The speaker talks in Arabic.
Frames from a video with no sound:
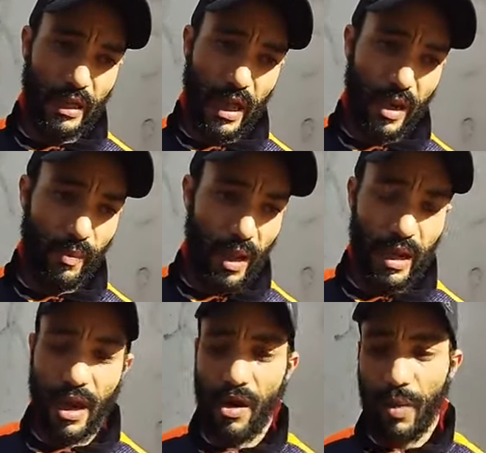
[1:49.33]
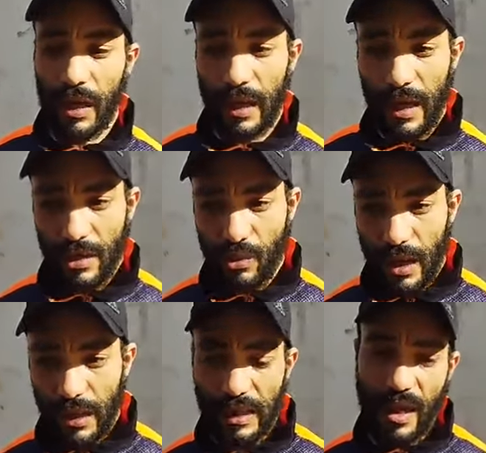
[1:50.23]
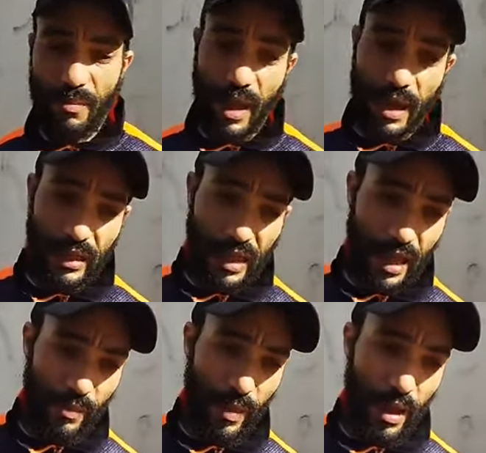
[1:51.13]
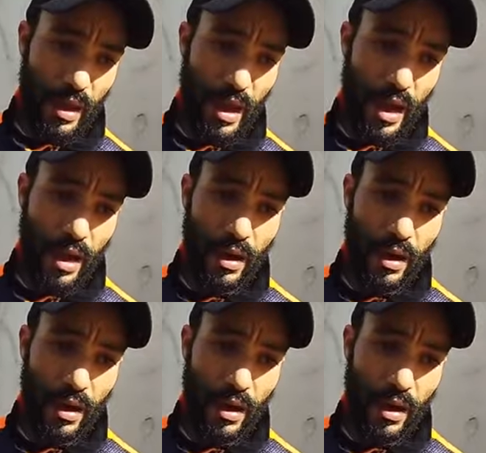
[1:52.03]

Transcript: يتضارب معايا وباغي يخرج واحد خدام معاه يتضارب معايا